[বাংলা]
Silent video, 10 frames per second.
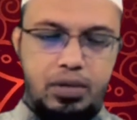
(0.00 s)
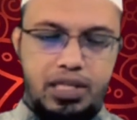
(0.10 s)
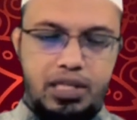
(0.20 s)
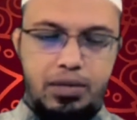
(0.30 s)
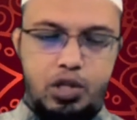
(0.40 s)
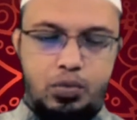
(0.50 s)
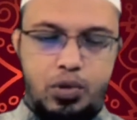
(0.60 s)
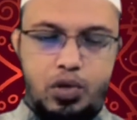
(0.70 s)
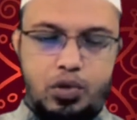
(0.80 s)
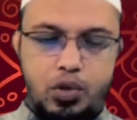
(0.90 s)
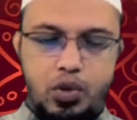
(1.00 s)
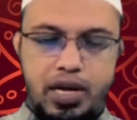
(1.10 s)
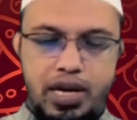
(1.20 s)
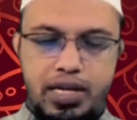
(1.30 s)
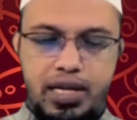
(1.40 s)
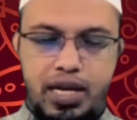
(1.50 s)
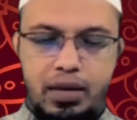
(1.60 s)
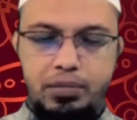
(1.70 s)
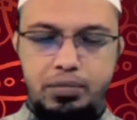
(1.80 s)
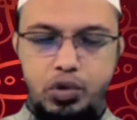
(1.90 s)
রমজান মাসে মৃত্যুবরণ করলে নাকি
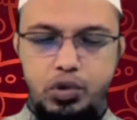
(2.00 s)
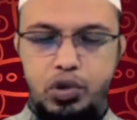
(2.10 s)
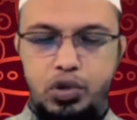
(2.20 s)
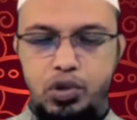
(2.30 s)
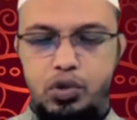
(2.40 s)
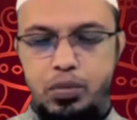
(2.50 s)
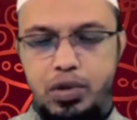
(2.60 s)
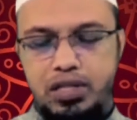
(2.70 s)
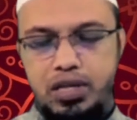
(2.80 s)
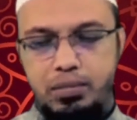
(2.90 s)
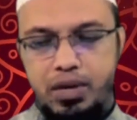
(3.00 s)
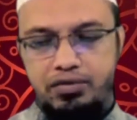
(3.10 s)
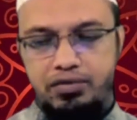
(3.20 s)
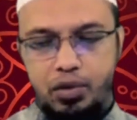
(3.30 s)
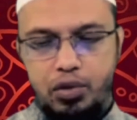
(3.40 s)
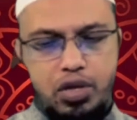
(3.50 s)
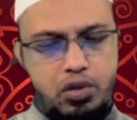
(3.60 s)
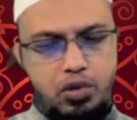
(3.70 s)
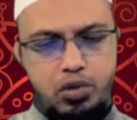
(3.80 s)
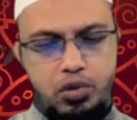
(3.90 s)
কিয়ামত পর্যন্ত কবর মাফ হয়
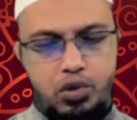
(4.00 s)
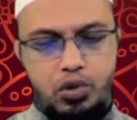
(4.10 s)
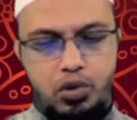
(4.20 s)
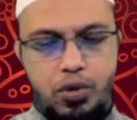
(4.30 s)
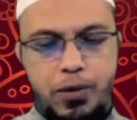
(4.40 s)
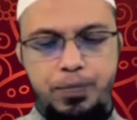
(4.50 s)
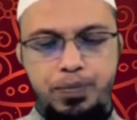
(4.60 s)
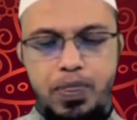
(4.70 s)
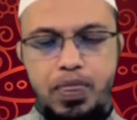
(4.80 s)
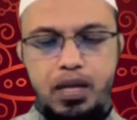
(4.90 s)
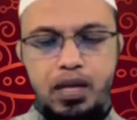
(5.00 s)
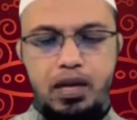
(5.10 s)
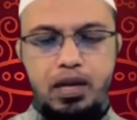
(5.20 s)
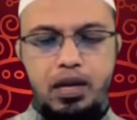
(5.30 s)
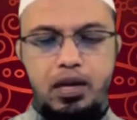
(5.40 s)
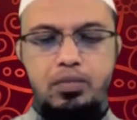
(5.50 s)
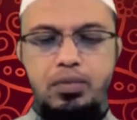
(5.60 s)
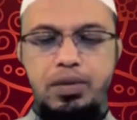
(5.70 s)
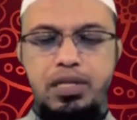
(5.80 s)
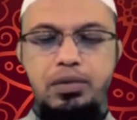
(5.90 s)
কতটা কতটুকু সত্য
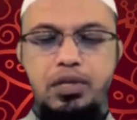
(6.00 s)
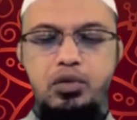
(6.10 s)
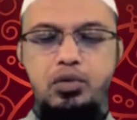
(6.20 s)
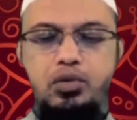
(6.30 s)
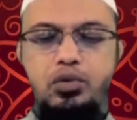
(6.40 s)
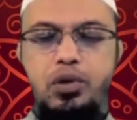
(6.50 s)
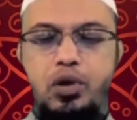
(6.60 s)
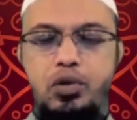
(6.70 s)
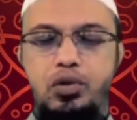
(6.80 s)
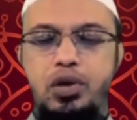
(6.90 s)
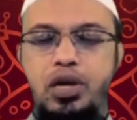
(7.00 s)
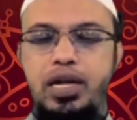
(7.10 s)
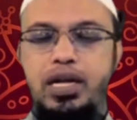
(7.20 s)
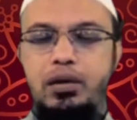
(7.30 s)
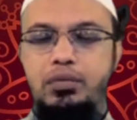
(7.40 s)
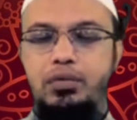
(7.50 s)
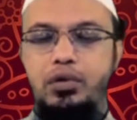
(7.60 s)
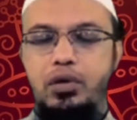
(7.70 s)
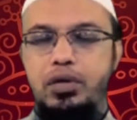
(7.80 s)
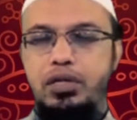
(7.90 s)
রমজান মাসে মৃত্যুবরণ করলে কেমন
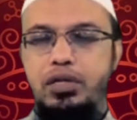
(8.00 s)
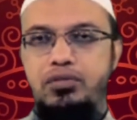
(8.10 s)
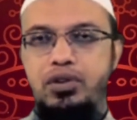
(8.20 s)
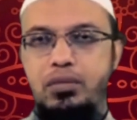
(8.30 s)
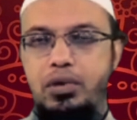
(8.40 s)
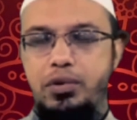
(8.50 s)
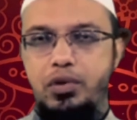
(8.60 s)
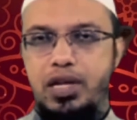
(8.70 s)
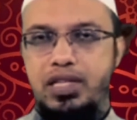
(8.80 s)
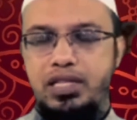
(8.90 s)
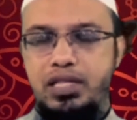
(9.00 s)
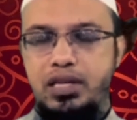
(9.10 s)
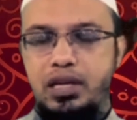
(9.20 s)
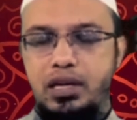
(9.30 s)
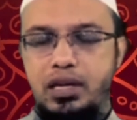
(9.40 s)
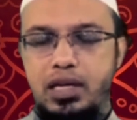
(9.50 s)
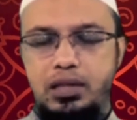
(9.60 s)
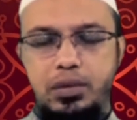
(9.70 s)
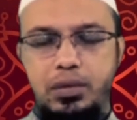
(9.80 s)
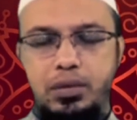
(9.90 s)
পর্যন্ত করা যায় মাফাই মর্মে কোনো হাদিস
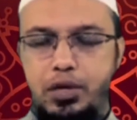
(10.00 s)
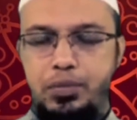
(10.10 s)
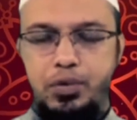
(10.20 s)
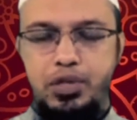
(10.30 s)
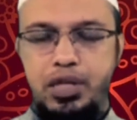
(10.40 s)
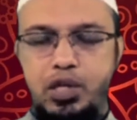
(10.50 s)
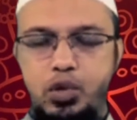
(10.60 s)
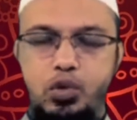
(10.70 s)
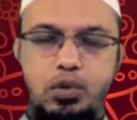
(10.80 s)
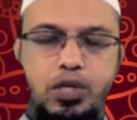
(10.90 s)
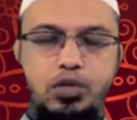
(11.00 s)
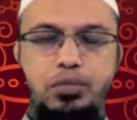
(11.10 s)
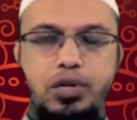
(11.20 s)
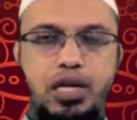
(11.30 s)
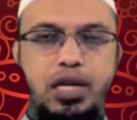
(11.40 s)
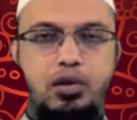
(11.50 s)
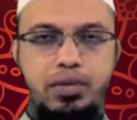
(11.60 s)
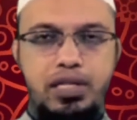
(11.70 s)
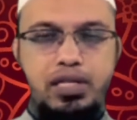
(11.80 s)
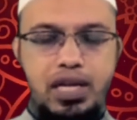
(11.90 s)
আছে বলে আমার মনে পড়ছে না শুক্রবার সম্পর্কে
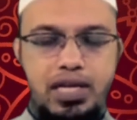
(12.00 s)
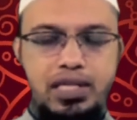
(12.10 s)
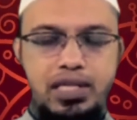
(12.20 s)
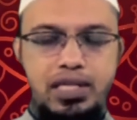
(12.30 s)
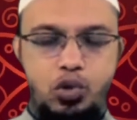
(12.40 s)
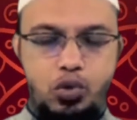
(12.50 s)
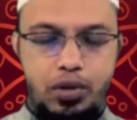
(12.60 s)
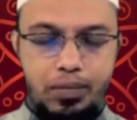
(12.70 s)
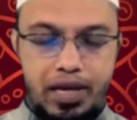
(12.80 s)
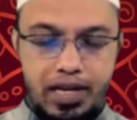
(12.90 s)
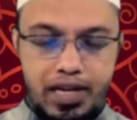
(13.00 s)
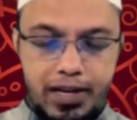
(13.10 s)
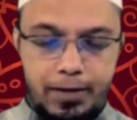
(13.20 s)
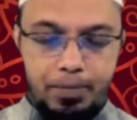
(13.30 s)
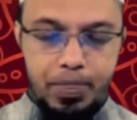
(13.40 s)
এরকম হাদিস আছে যে শুক্রবারে মারা গেলে